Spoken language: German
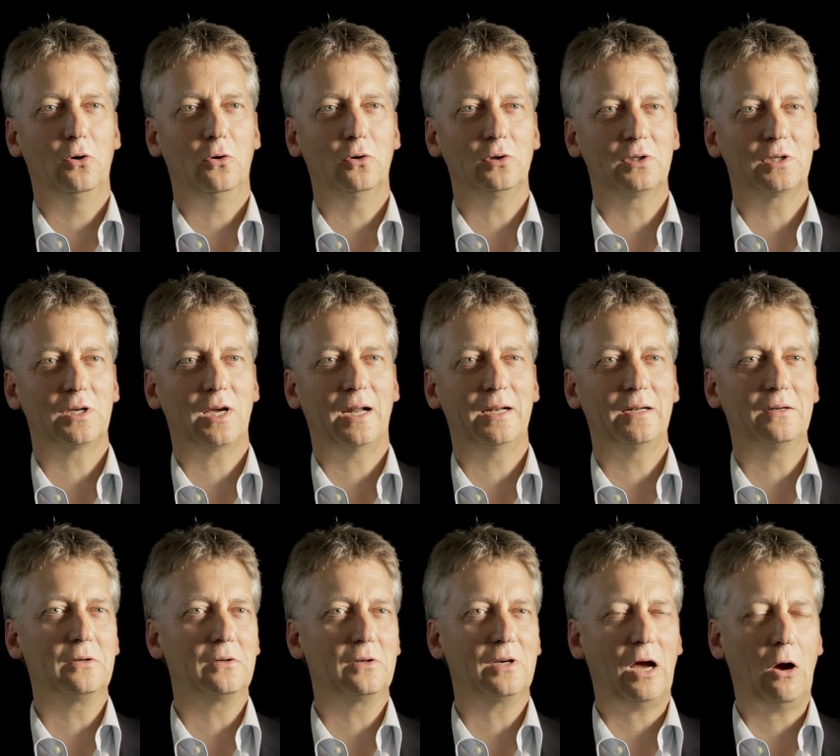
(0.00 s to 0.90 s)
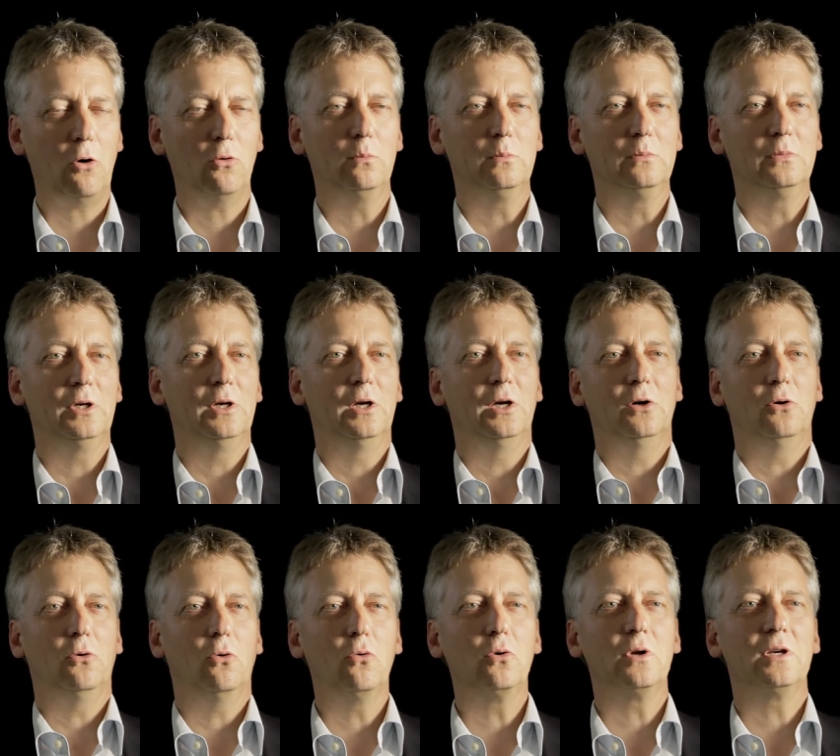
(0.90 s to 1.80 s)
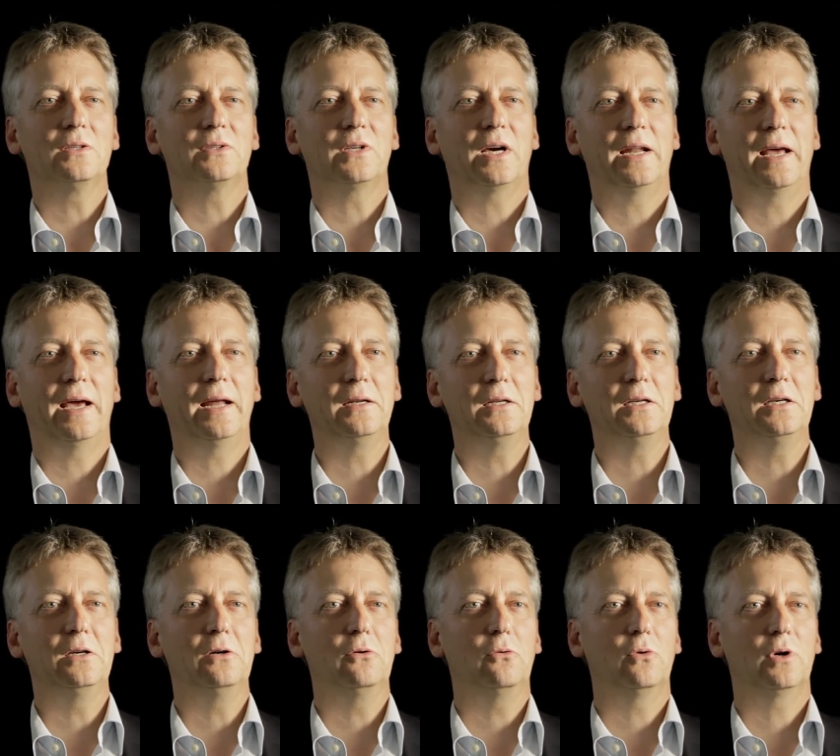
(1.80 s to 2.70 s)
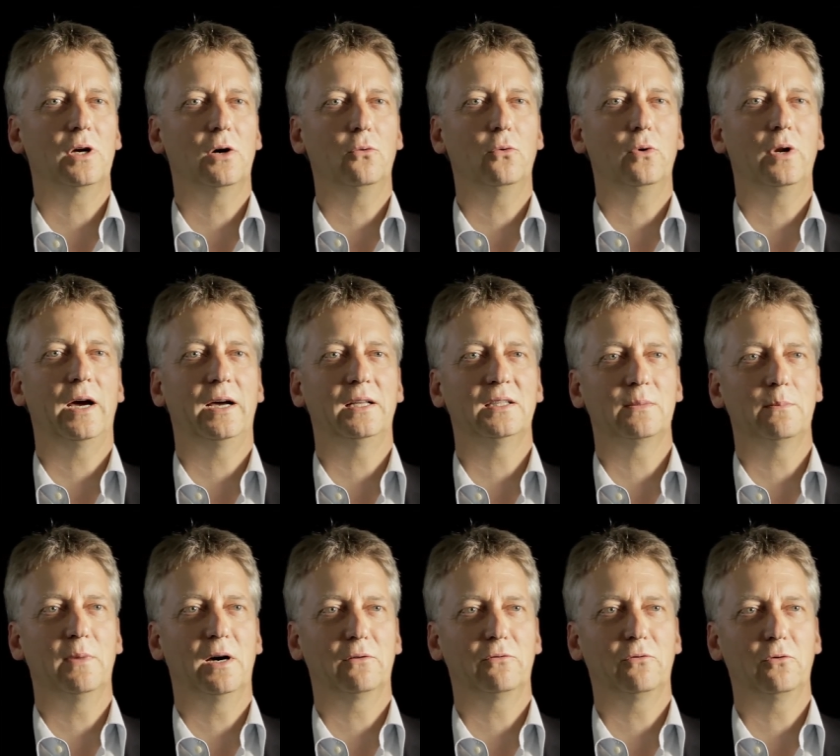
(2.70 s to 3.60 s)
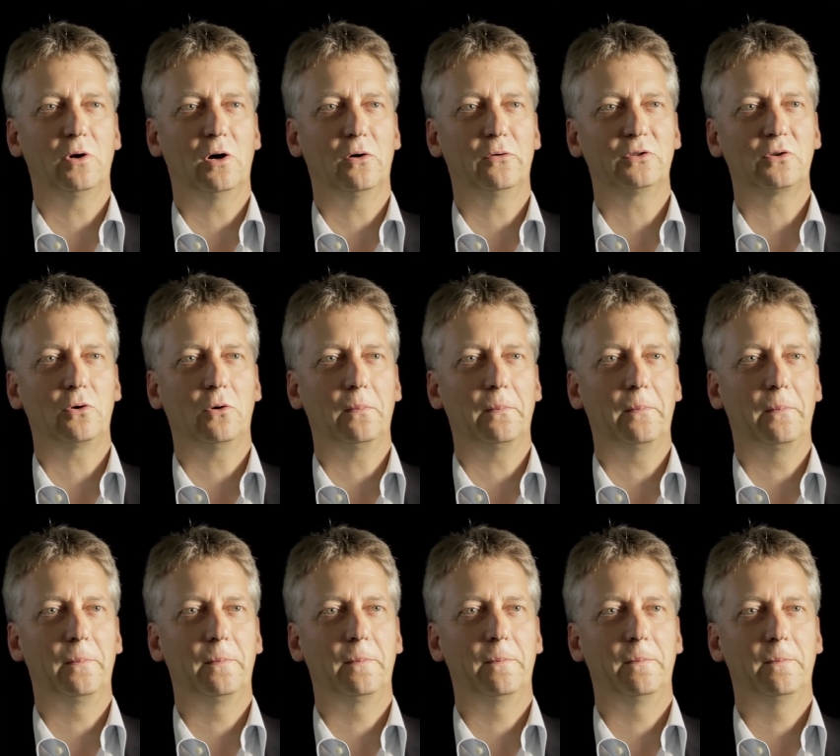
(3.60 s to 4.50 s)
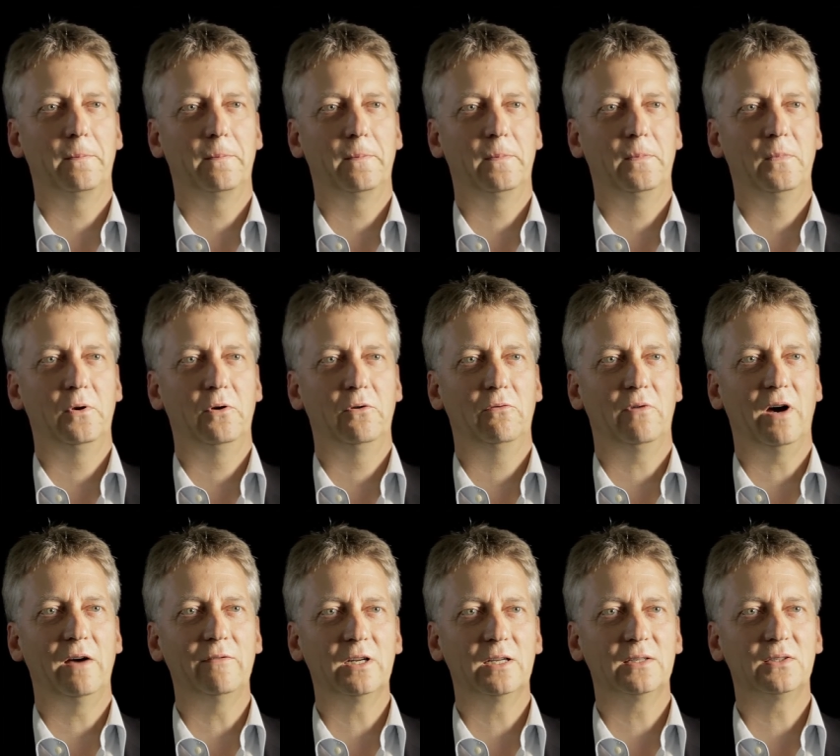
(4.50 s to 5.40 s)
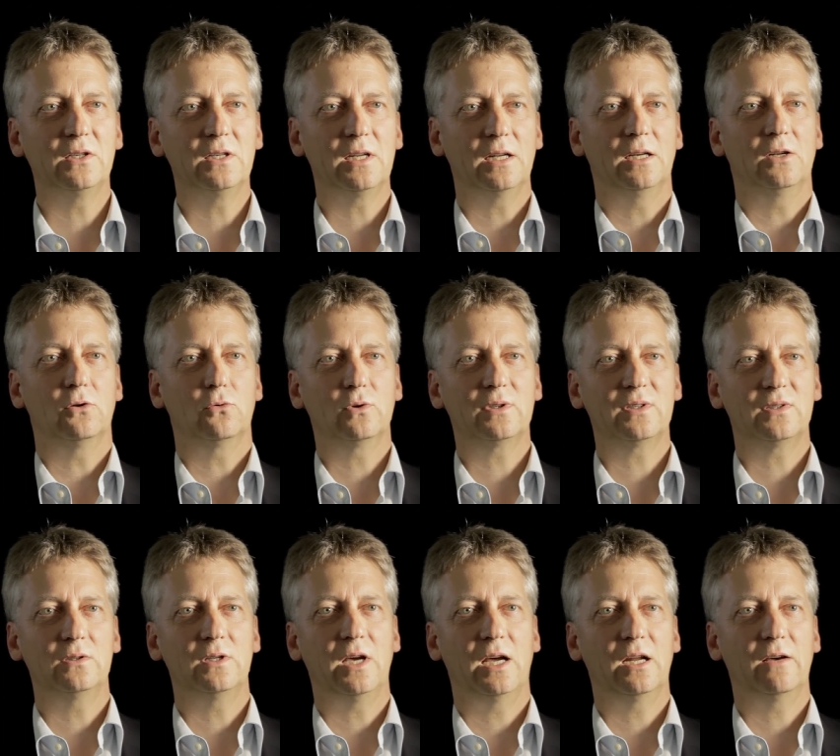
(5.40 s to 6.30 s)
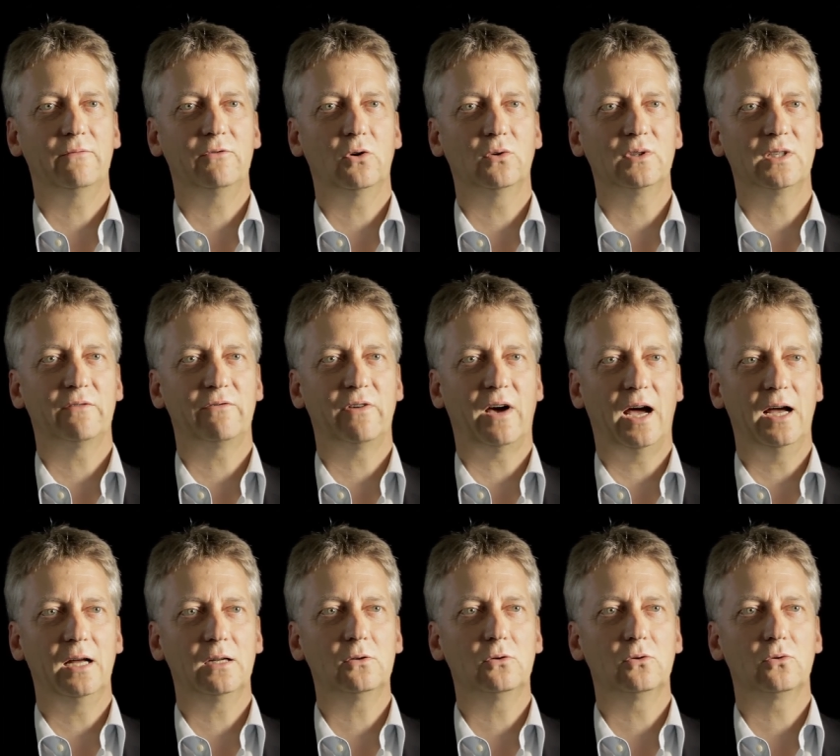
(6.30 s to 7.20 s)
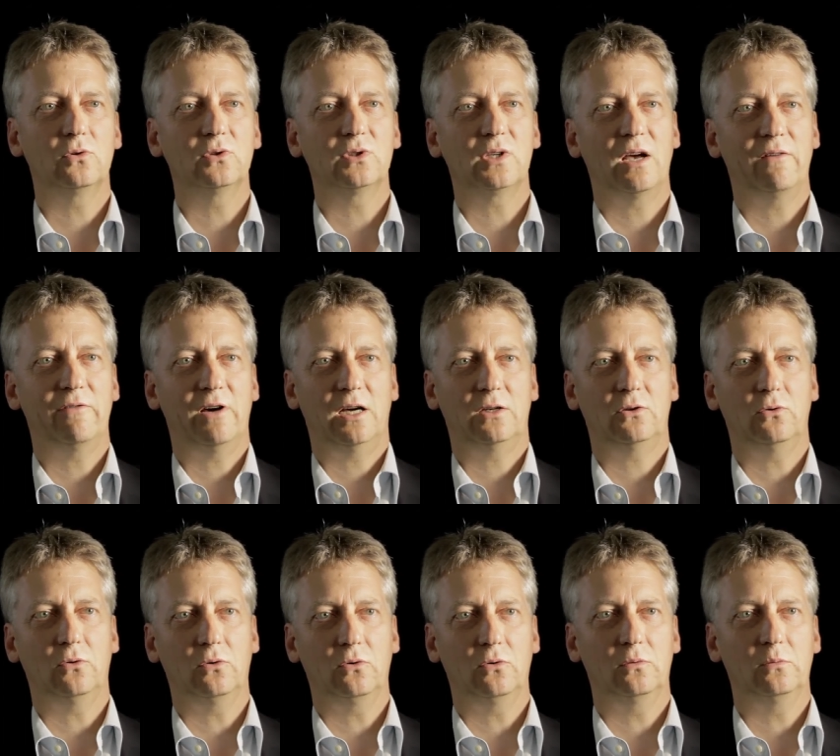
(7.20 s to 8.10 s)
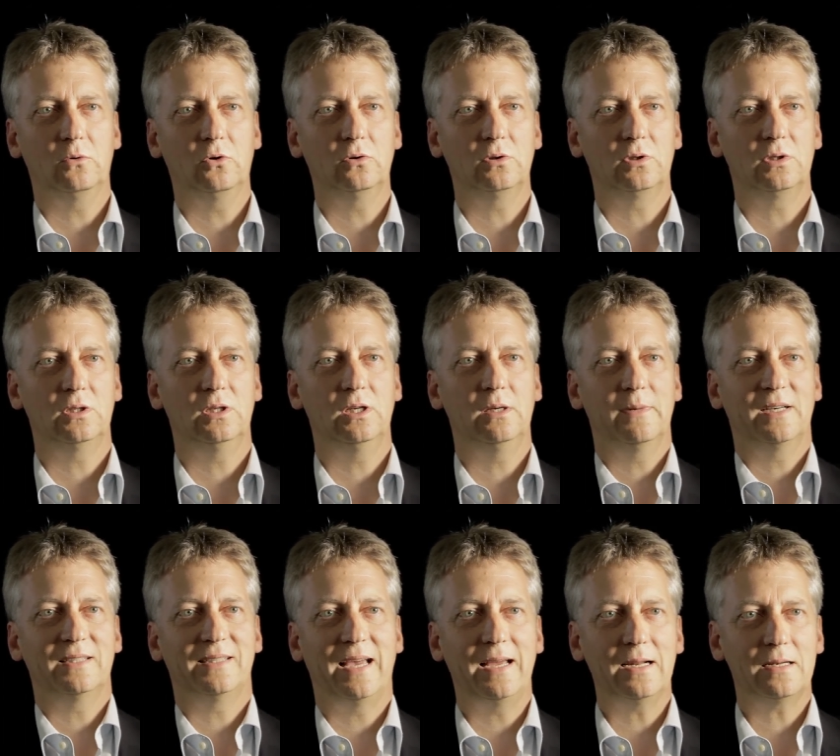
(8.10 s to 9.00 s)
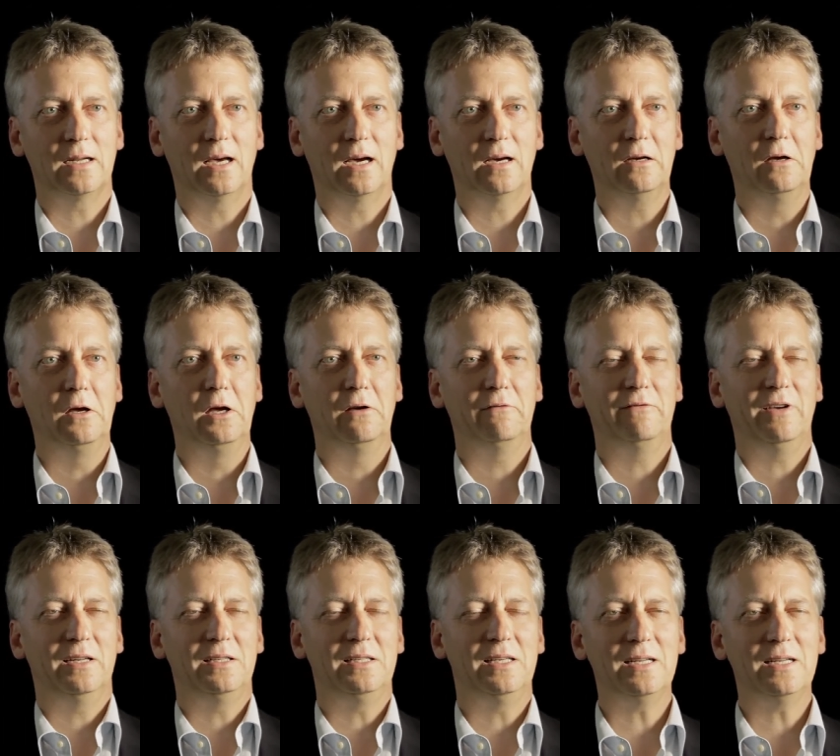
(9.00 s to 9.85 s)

und kann kaum ohne sein Handy oder ohne ein Smartphone auskommen. Weil wir das Internet nutzen, ändern wir unser Verhalten und unsere Erwartungen. Und immer seltener werden